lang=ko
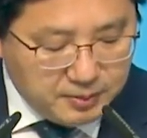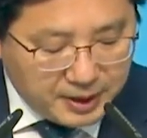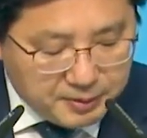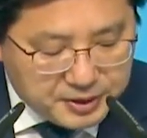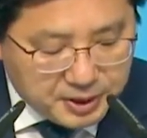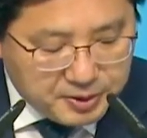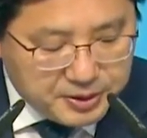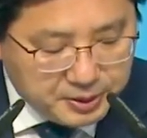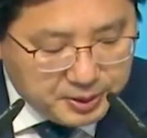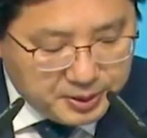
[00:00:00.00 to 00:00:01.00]
마지막 세
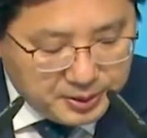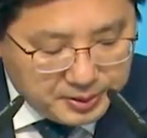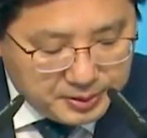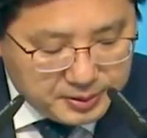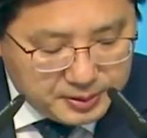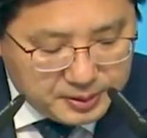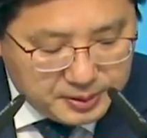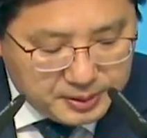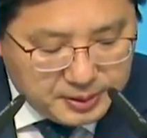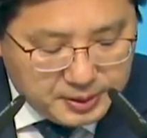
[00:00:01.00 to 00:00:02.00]
번째로
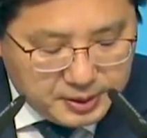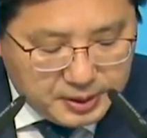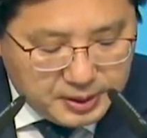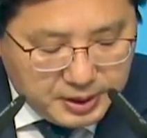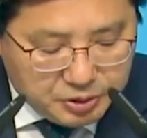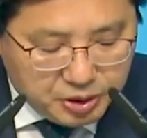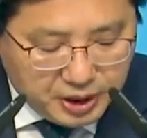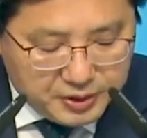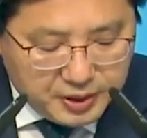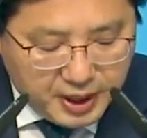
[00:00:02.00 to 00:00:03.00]

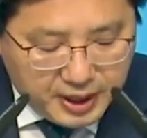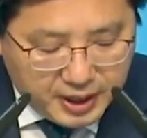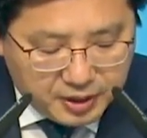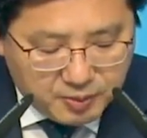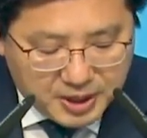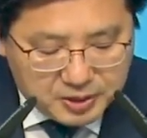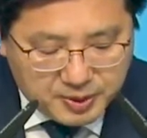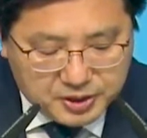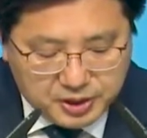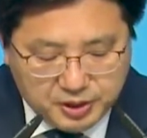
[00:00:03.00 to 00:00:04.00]
예수님께서 회개하라고
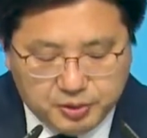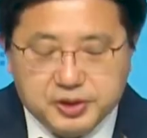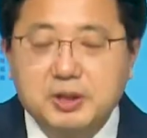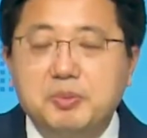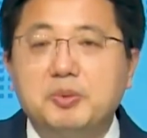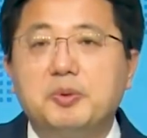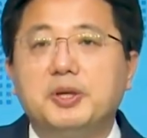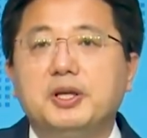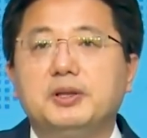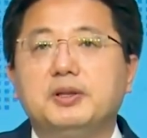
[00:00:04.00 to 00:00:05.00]
말씀하신 이유를
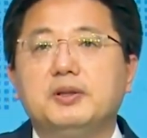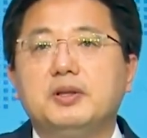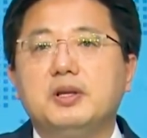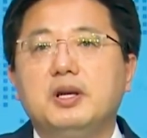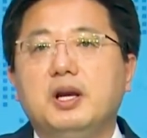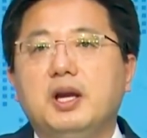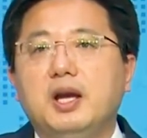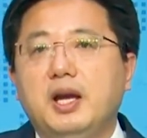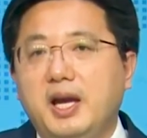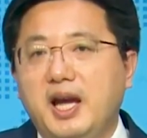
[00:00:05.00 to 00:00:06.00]
살펴보면
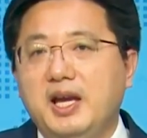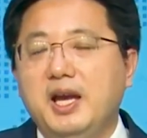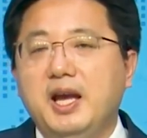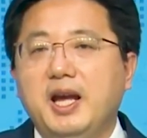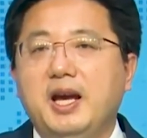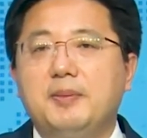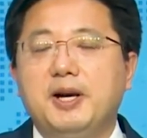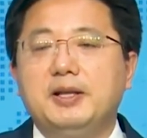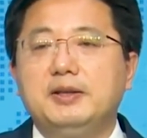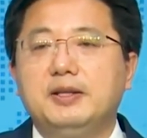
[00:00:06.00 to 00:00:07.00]

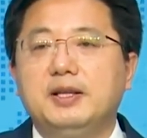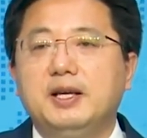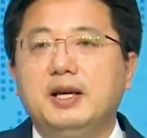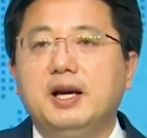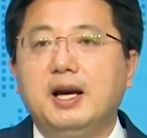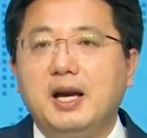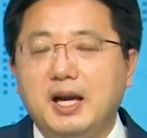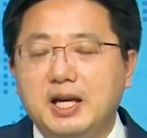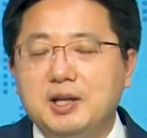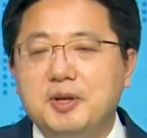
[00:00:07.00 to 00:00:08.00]
회개해야만
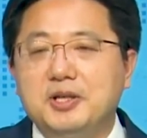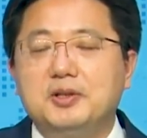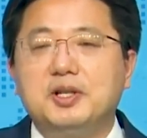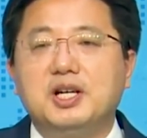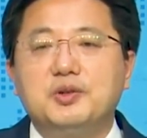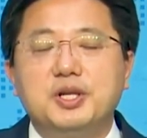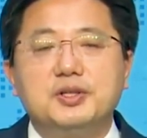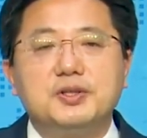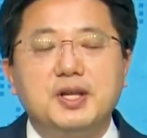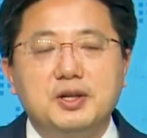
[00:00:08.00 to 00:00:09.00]
하나님의 영광을
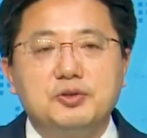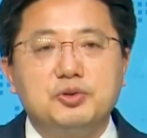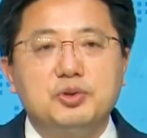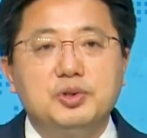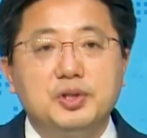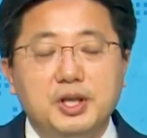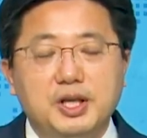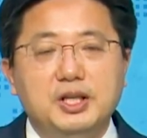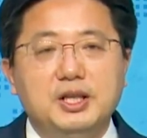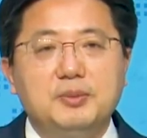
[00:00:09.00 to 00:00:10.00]
위해서 살 수
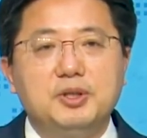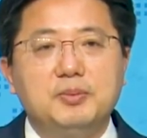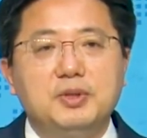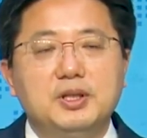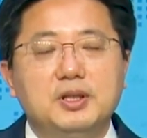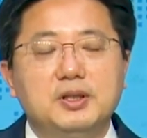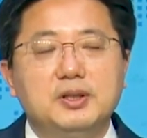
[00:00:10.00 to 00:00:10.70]
있기 때문입니다.